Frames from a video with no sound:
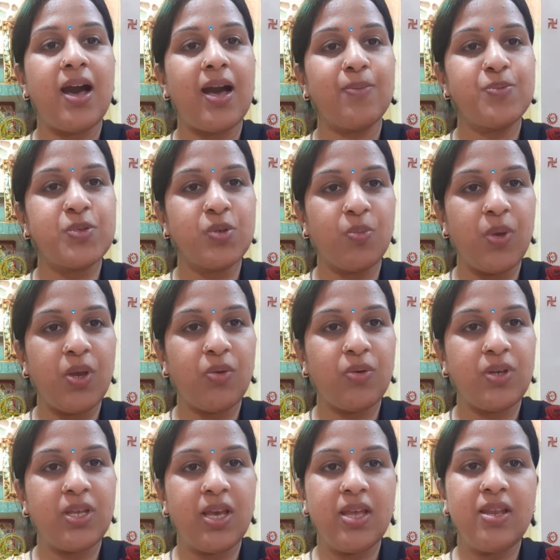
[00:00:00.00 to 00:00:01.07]
आप सुबह
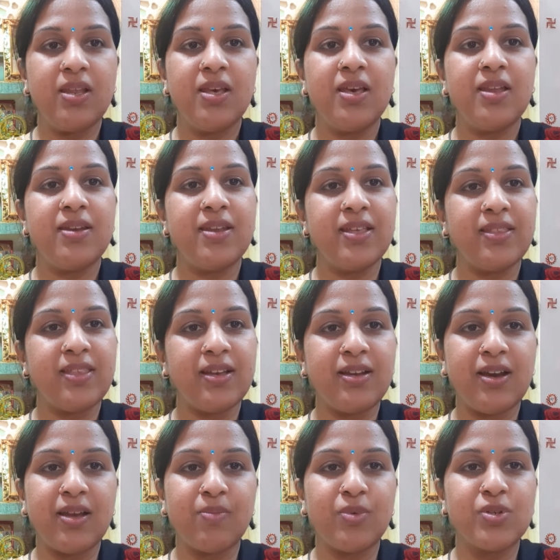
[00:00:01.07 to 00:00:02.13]
उठिए नित्य
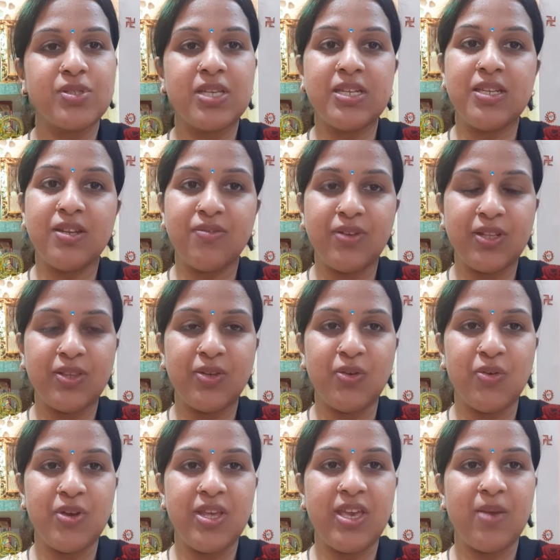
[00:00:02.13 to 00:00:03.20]
कर्मों से निवृत्त
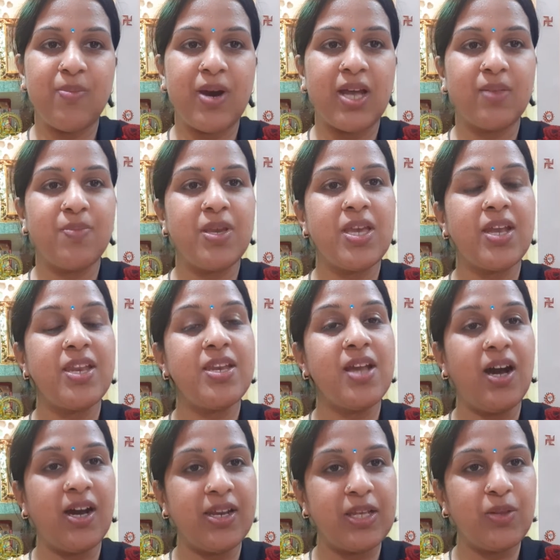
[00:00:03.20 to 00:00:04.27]
होने के बाद में यानी
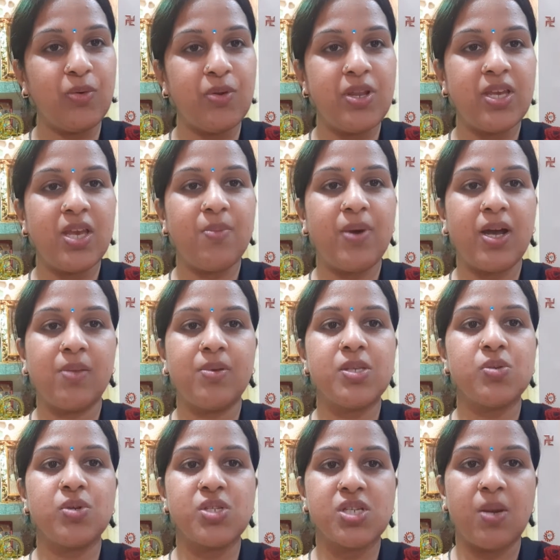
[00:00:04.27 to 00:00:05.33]
नहाने धोने के बाद में
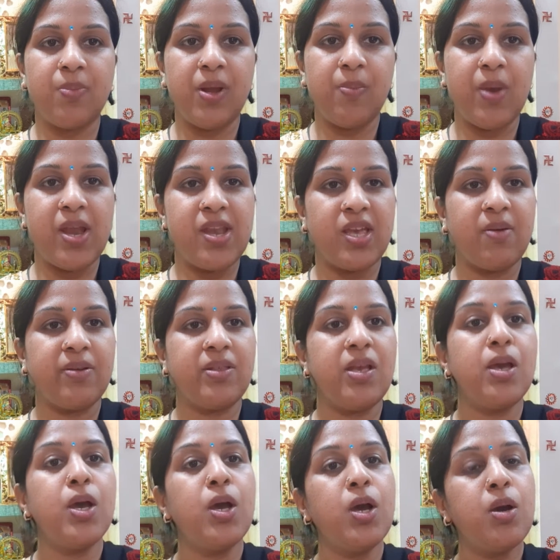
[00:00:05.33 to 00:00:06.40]
स्वच्छ कपड़े पहनने के बाद
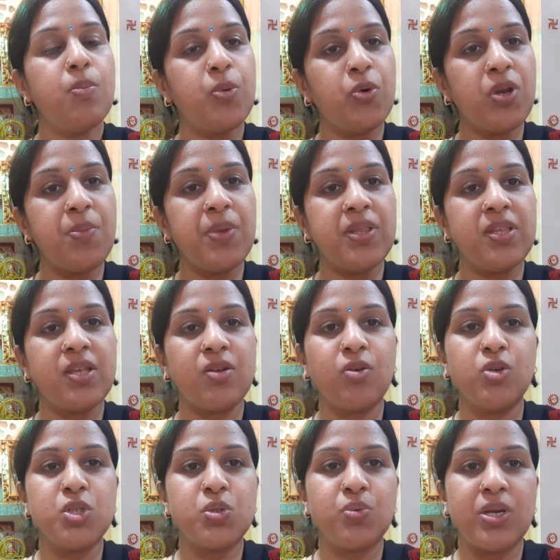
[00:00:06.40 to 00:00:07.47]
में पूरे मंदिर
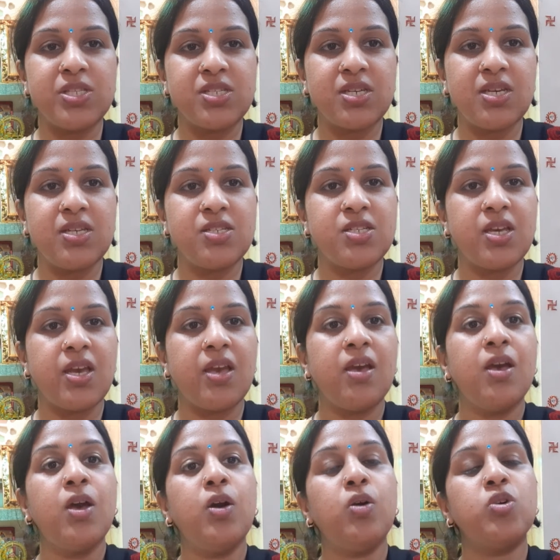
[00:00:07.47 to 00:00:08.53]
को स्वच्छ कीजिए
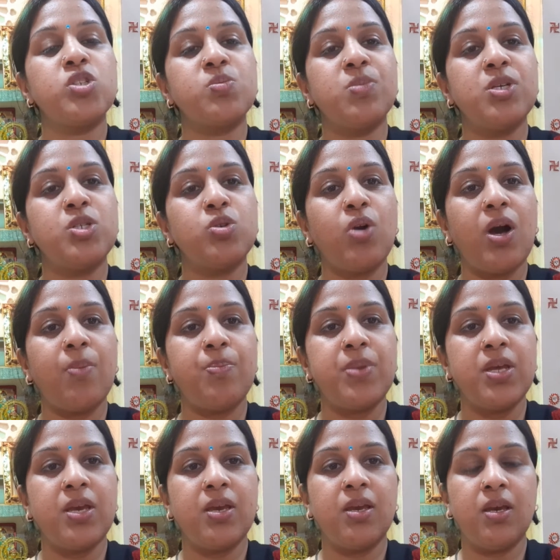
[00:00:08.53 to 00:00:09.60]
उसमें जो आपने